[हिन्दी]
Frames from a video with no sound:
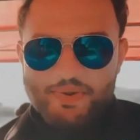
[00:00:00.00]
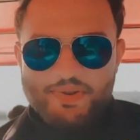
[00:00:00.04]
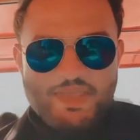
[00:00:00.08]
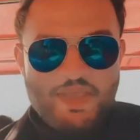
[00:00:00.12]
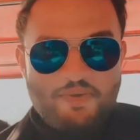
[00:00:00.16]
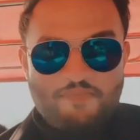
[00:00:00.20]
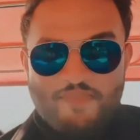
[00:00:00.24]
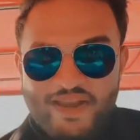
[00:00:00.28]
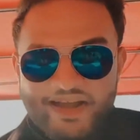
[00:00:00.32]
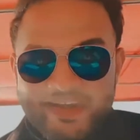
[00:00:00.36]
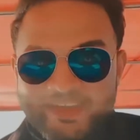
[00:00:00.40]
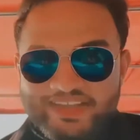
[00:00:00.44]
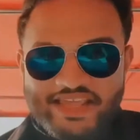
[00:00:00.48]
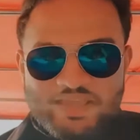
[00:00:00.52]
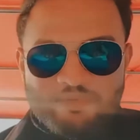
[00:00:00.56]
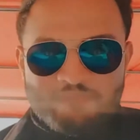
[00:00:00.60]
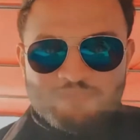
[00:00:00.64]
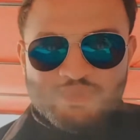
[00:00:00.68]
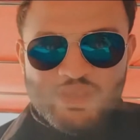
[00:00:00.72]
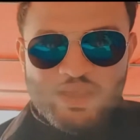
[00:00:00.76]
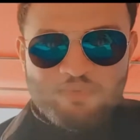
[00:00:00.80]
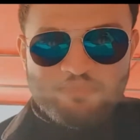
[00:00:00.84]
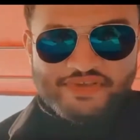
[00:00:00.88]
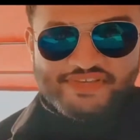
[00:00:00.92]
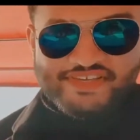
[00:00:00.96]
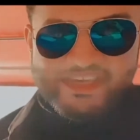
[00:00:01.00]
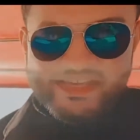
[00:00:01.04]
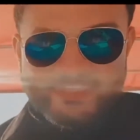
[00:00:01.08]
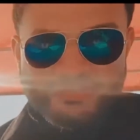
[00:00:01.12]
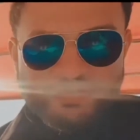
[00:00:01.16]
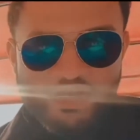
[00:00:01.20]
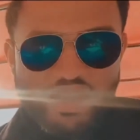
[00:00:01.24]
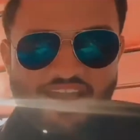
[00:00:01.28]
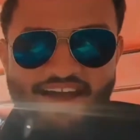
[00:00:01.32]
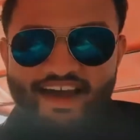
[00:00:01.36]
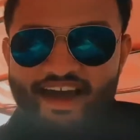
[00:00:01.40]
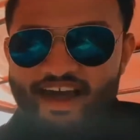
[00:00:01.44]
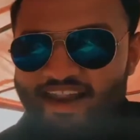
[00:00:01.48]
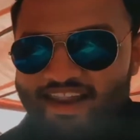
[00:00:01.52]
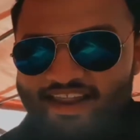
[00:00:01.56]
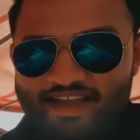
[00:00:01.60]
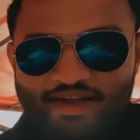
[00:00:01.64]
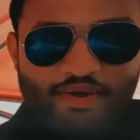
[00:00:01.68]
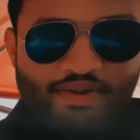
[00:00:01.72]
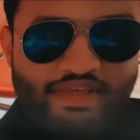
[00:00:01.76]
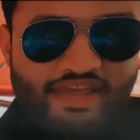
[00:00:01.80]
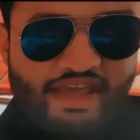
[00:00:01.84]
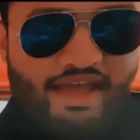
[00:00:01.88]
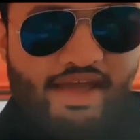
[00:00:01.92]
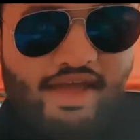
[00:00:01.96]
ये मेरी टीम जो है पीछे इंजॉय कर रही है
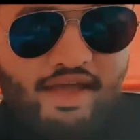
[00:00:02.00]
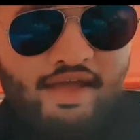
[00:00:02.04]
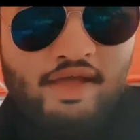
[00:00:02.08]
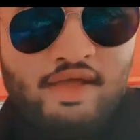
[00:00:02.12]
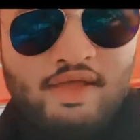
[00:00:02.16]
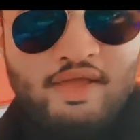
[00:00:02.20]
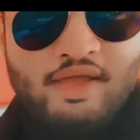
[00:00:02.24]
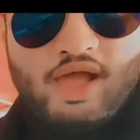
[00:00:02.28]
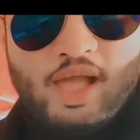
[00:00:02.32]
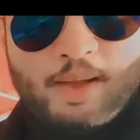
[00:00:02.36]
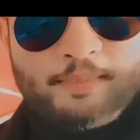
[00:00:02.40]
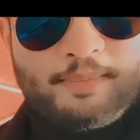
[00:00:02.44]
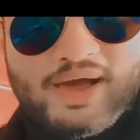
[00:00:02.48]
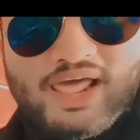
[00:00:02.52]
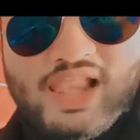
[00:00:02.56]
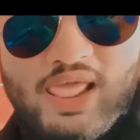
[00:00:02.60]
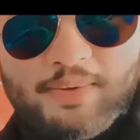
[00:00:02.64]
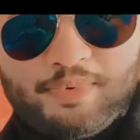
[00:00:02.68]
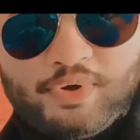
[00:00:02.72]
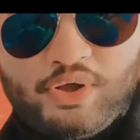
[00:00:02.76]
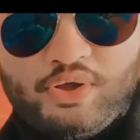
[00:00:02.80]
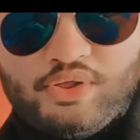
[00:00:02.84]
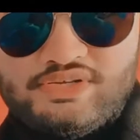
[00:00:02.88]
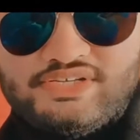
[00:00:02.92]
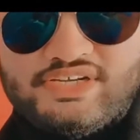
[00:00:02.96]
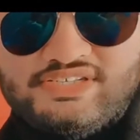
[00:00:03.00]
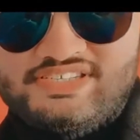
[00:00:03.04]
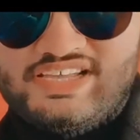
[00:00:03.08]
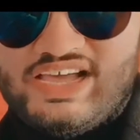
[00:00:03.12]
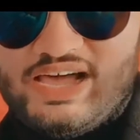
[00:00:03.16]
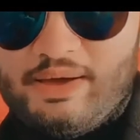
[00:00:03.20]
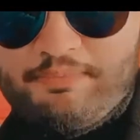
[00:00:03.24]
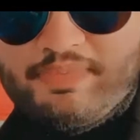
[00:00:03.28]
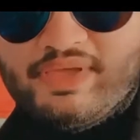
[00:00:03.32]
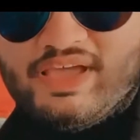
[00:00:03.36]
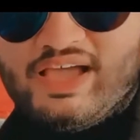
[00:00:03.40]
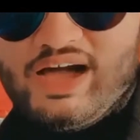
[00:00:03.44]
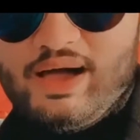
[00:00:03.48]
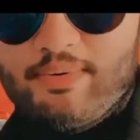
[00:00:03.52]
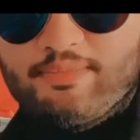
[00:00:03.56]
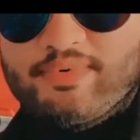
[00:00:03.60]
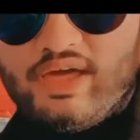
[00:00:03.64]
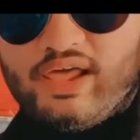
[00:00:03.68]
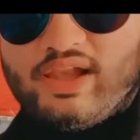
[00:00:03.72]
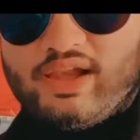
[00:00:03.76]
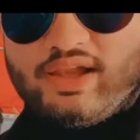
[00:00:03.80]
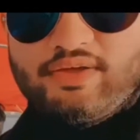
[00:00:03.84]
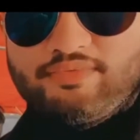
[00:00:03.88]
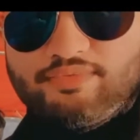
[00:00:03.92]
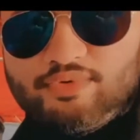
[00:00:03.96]
और ये हमारे प्रोड्यूसर साहब भी काम
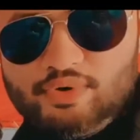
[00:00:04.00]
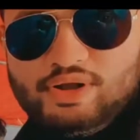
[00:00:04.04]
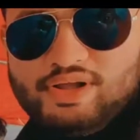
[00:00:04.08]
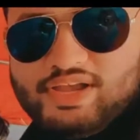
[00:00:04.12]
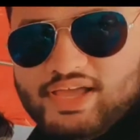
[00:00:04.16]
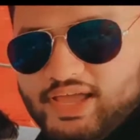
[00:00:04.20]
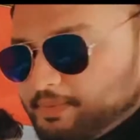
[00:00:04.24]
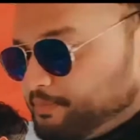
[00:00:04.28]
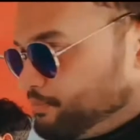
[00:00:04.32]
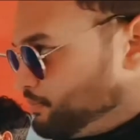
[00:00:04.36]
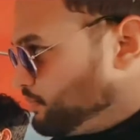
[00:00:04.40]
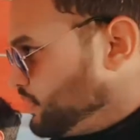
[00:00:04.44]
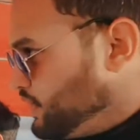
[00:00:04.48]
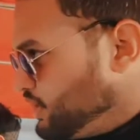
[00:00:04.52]
कर रहे हैं फुल टाइम